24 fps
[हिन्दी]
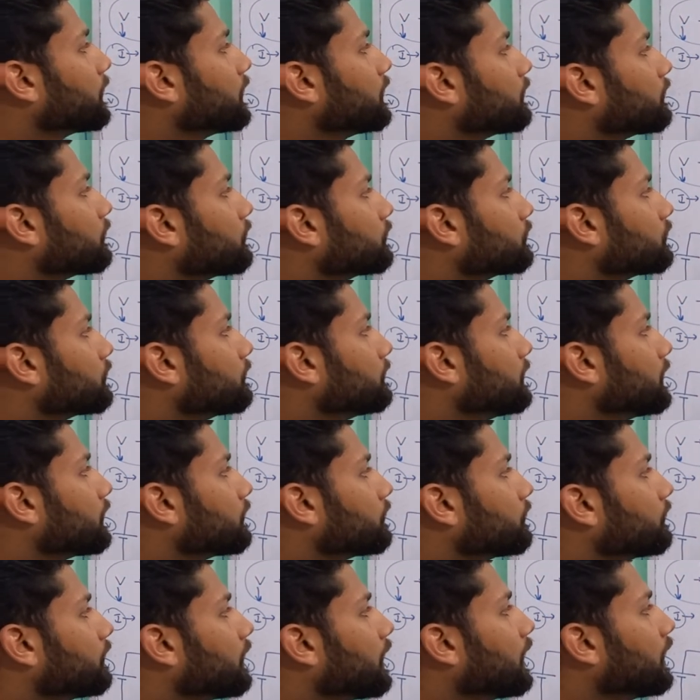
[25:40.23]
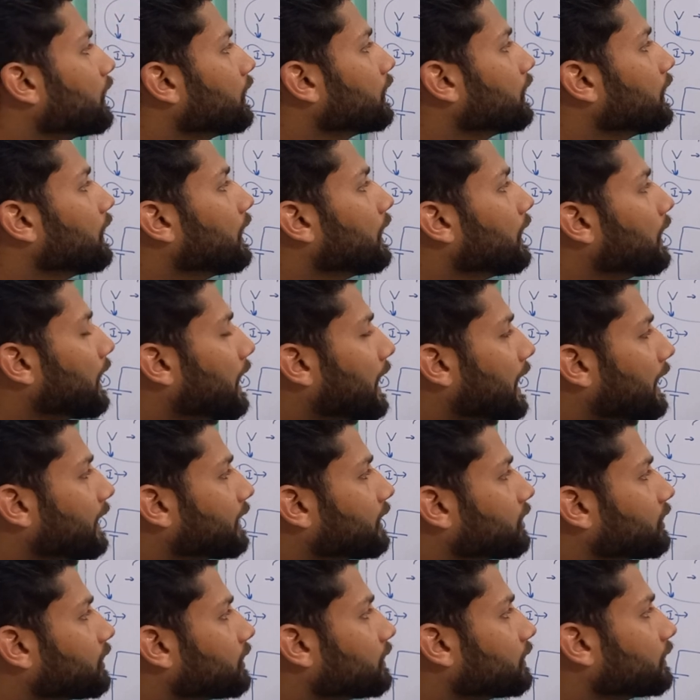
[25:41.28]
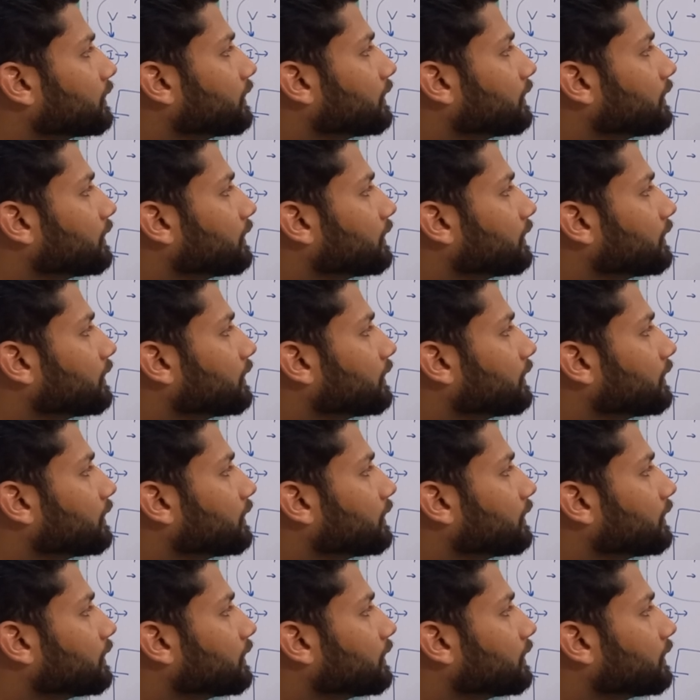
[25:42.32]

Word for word: में लिखूं तो लिखूंगा एच